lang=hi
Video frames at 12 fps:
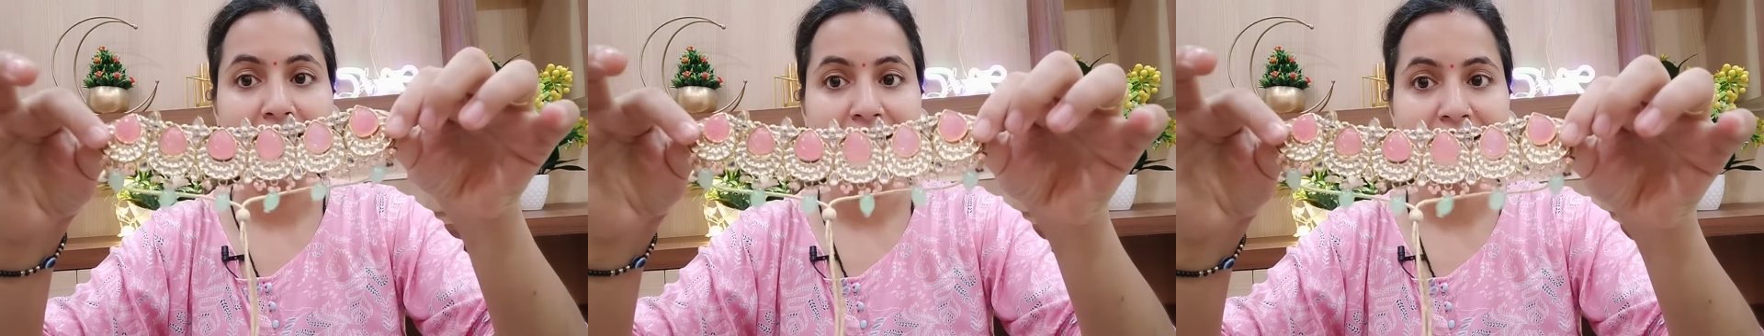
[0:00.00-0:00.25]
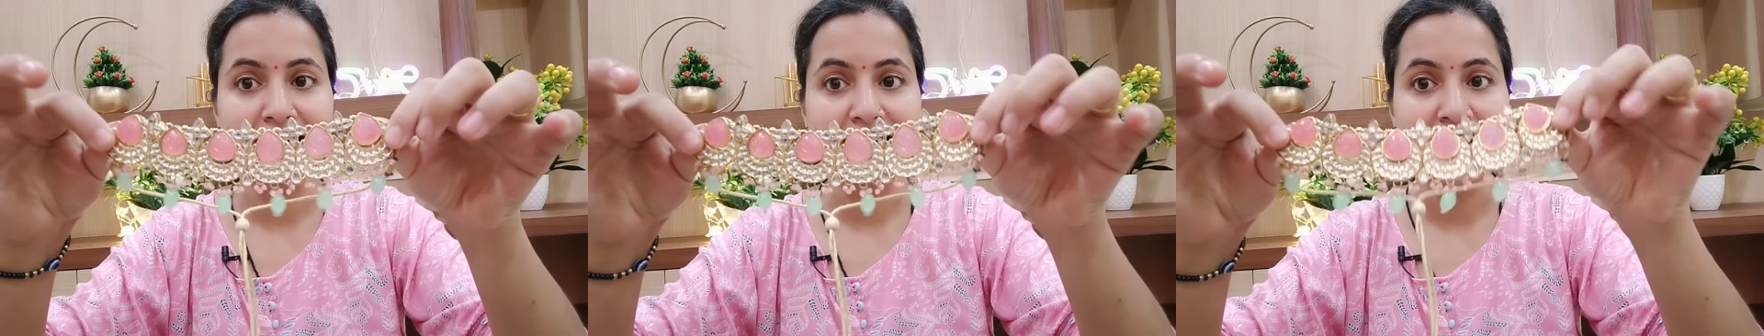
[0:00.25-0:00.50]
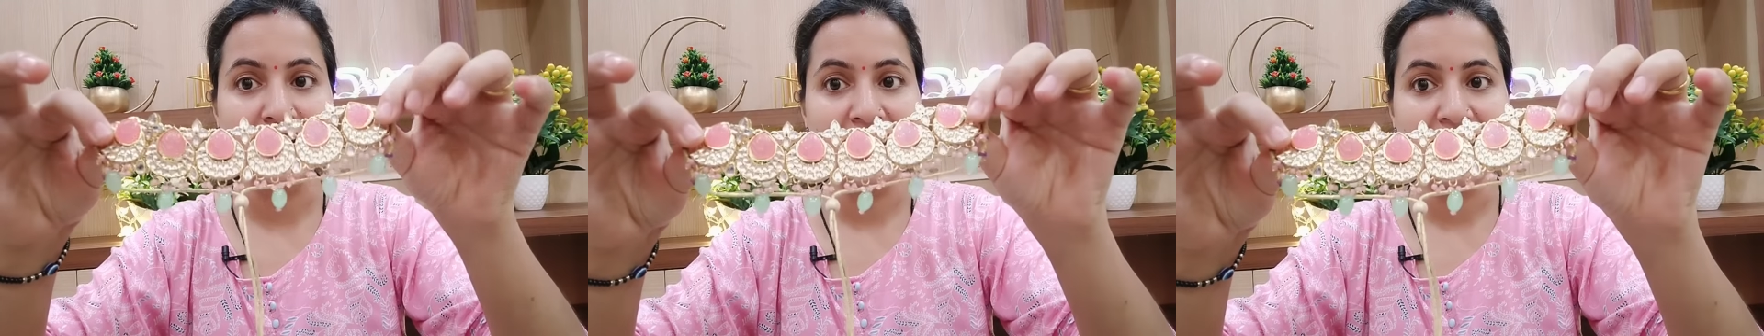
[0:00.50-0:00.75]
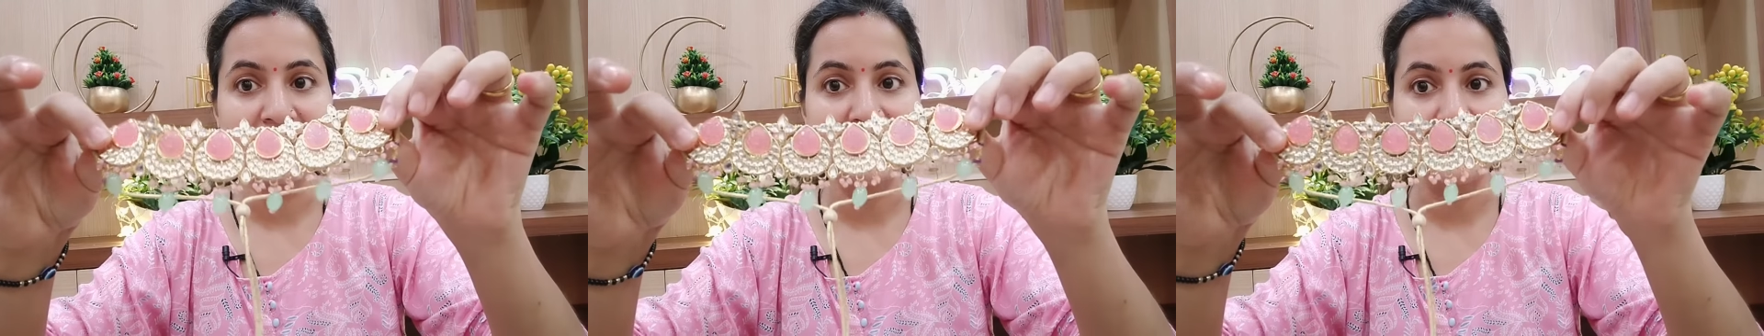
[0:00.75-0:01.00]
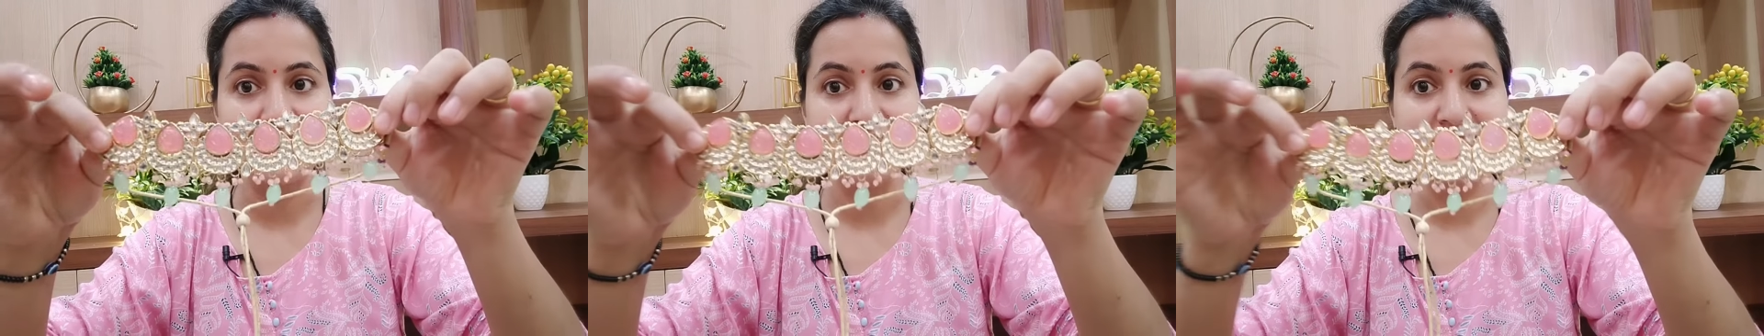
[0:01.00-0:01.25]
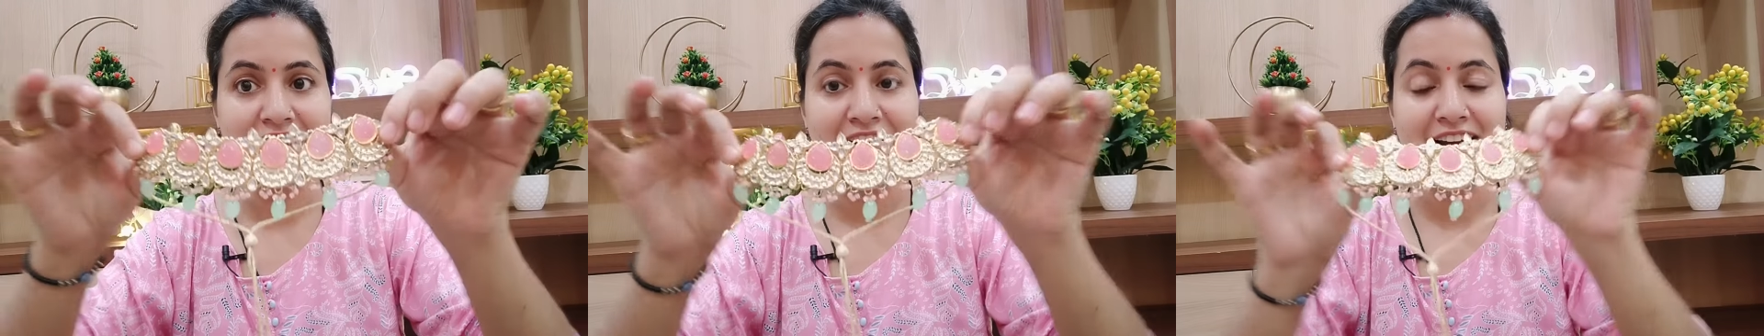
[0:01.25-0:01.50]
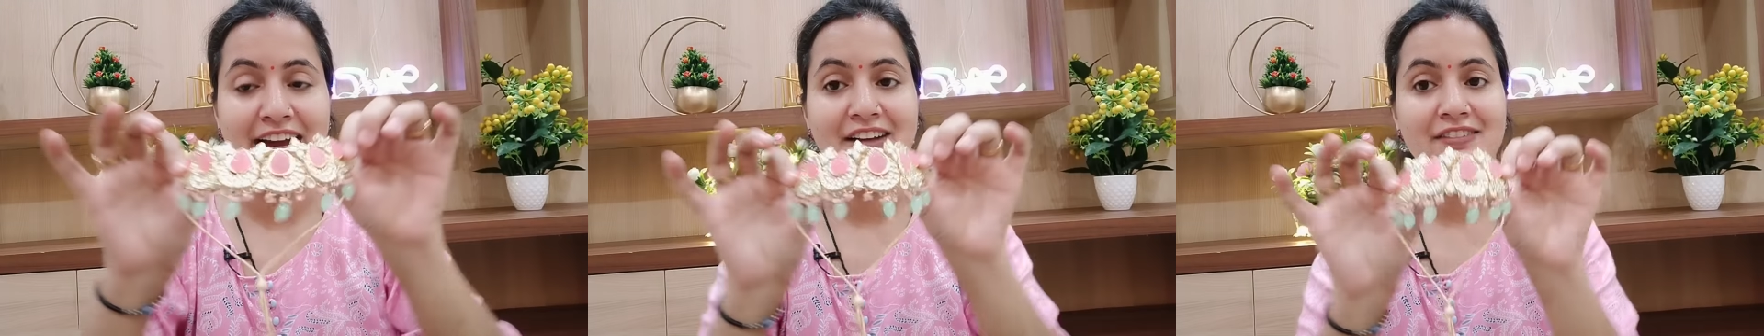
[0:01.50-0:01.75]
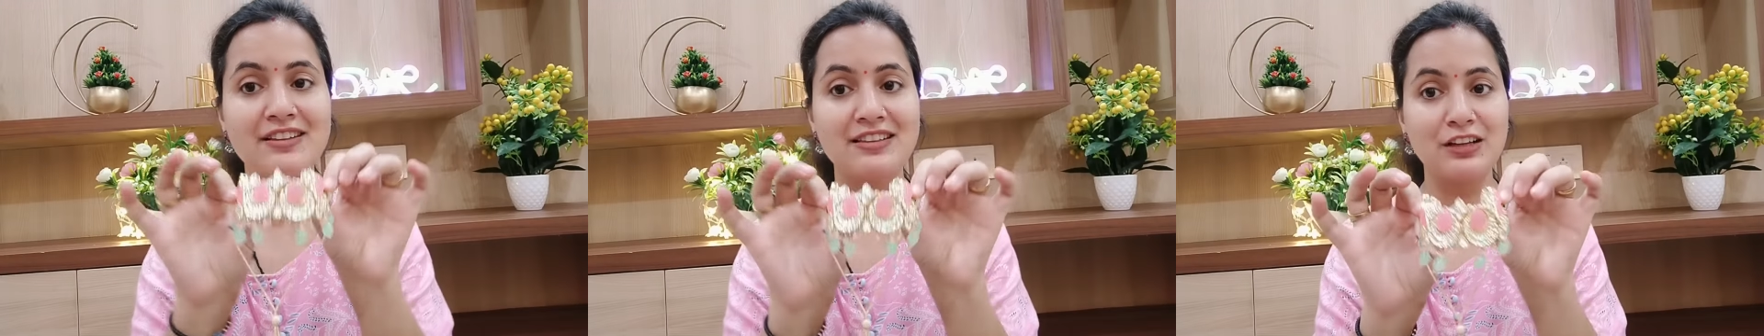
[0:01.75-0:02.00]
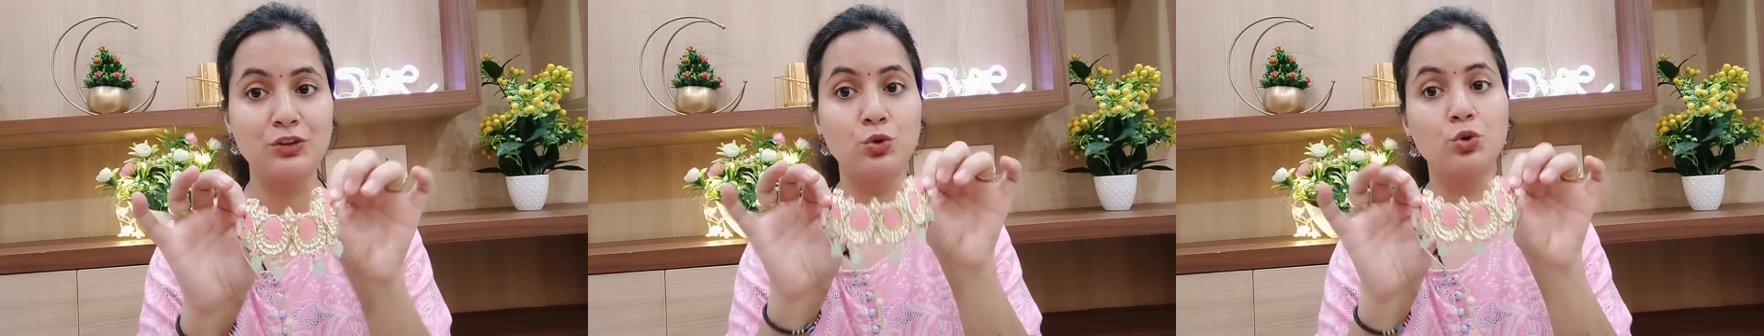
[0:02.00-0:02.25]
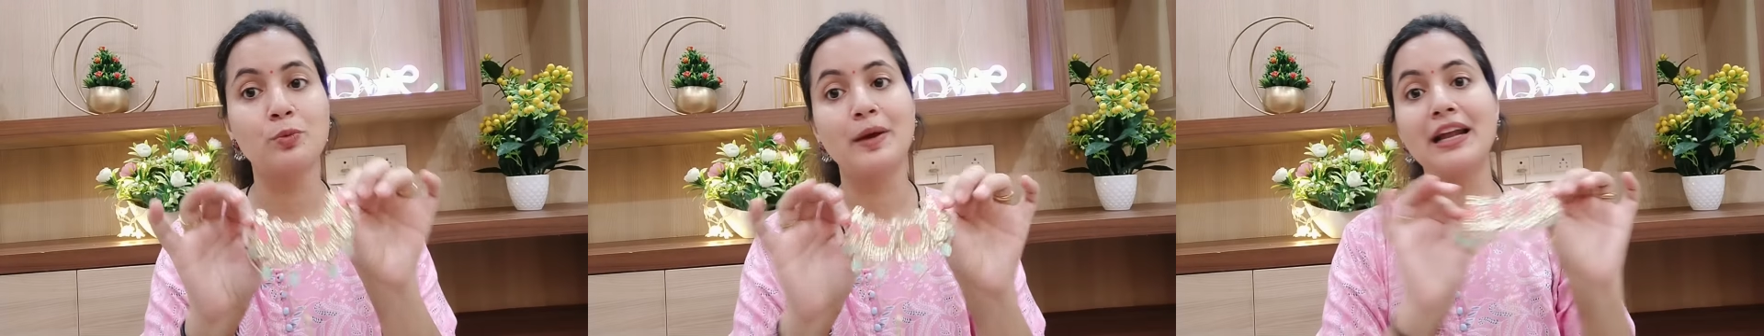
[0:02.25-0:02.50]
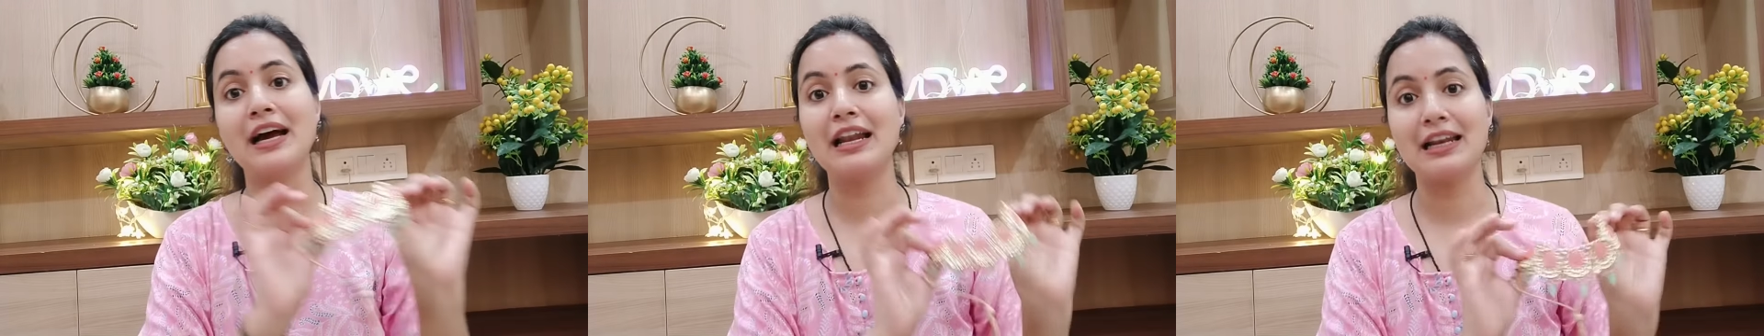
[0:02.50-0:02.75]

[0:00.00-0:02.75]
इस तरीके का एक नेकलेस ले रखा है वैसे ये दोनों मैंने